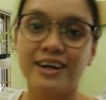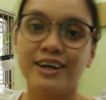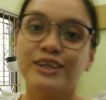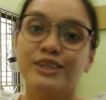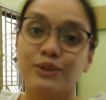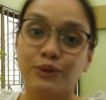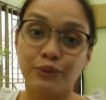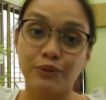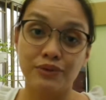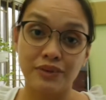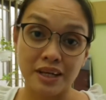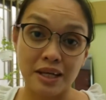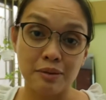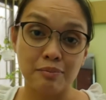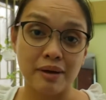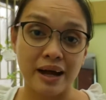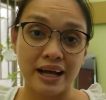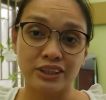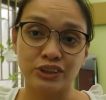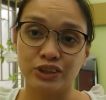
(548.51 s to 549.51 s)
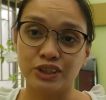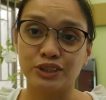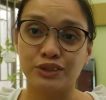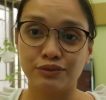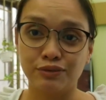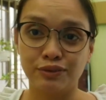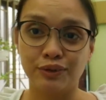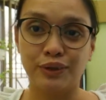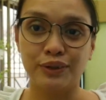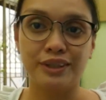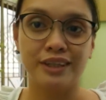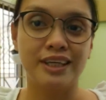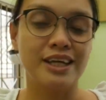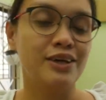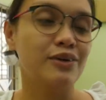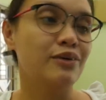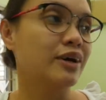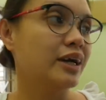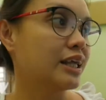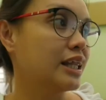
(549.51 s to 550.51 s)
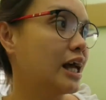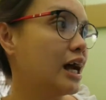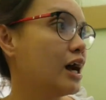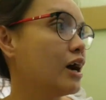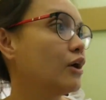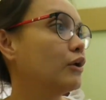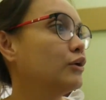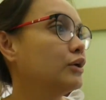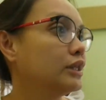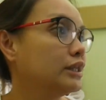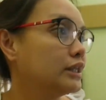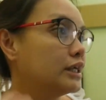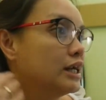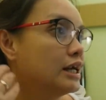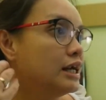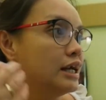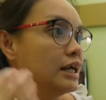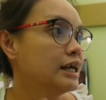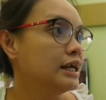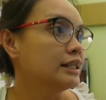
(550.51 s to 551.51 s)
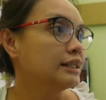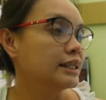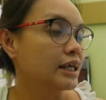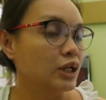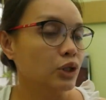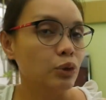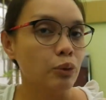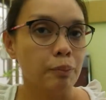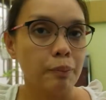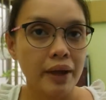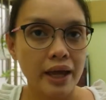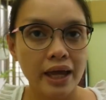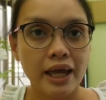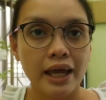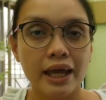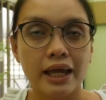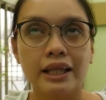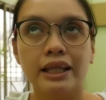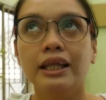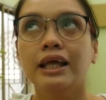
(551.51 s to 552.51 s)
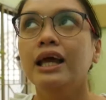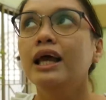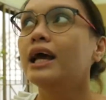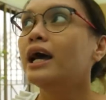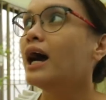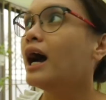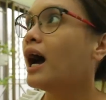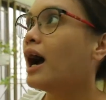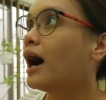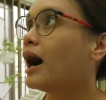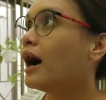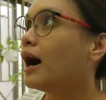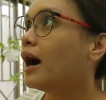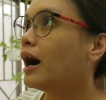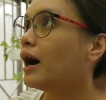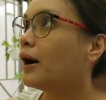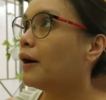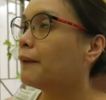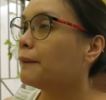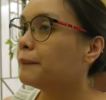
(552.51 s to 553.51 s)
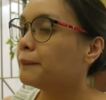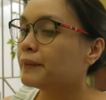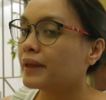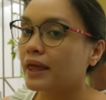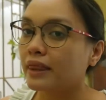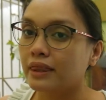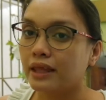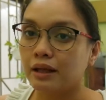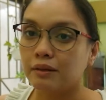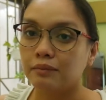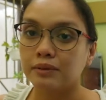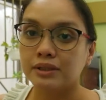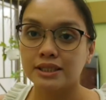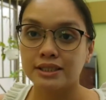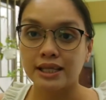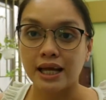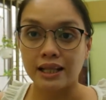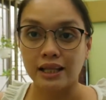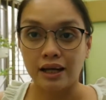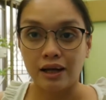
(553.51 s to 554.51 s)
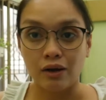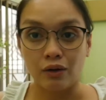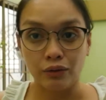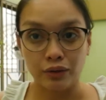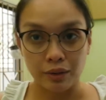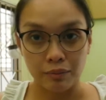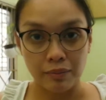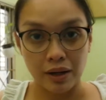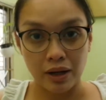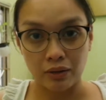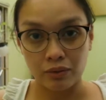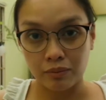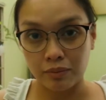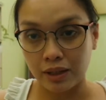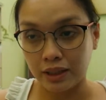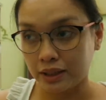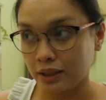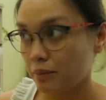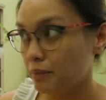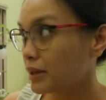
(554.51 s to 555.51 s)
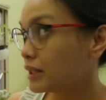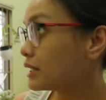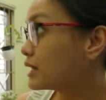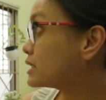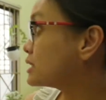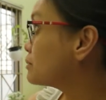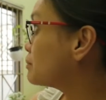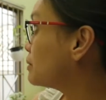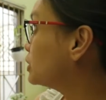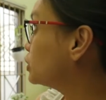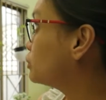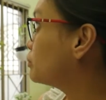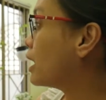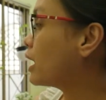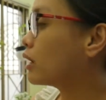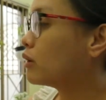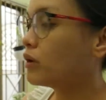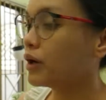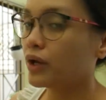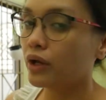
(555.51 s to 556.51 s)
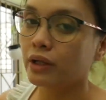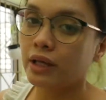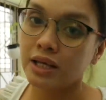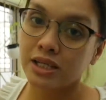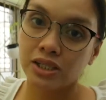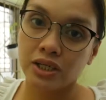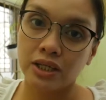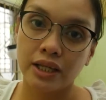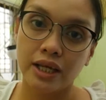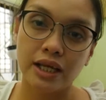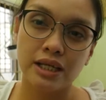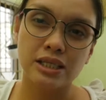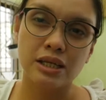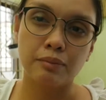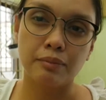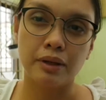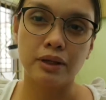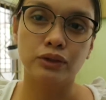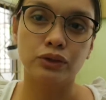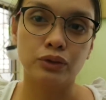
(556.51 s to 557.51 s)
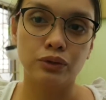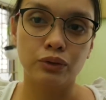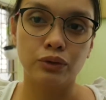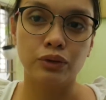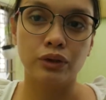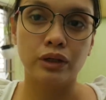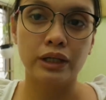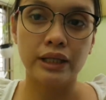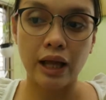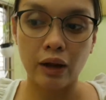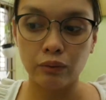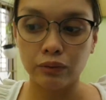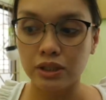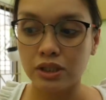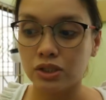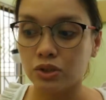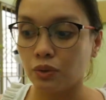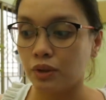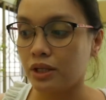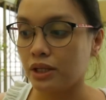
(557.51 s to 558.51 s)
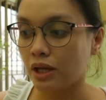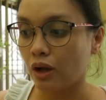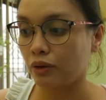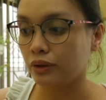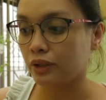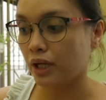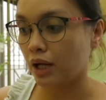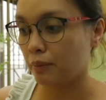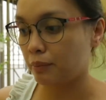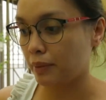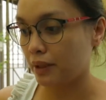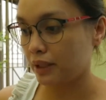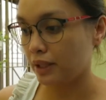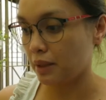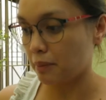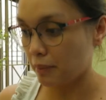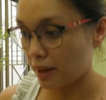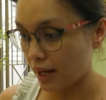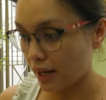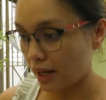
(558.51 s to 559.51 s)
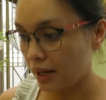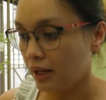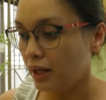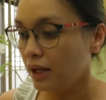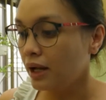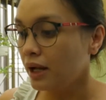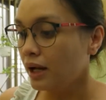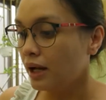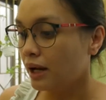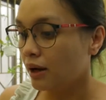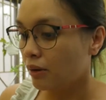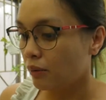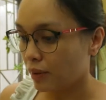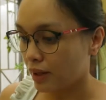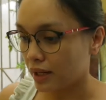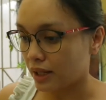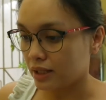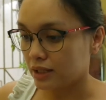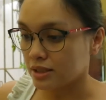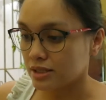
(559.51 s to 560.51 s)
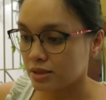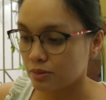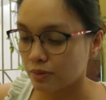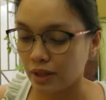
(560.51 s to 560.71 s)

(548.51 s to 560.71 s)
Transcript: Ark. So, three batches of laundry yung kailangan ko tiklupin. Um, and then, magsasalang ako ng bagong mga damit kasi medyo maaraw ngayon. Yesterday kasi medyo cloudy so hindi ako nakapaglaba. What else?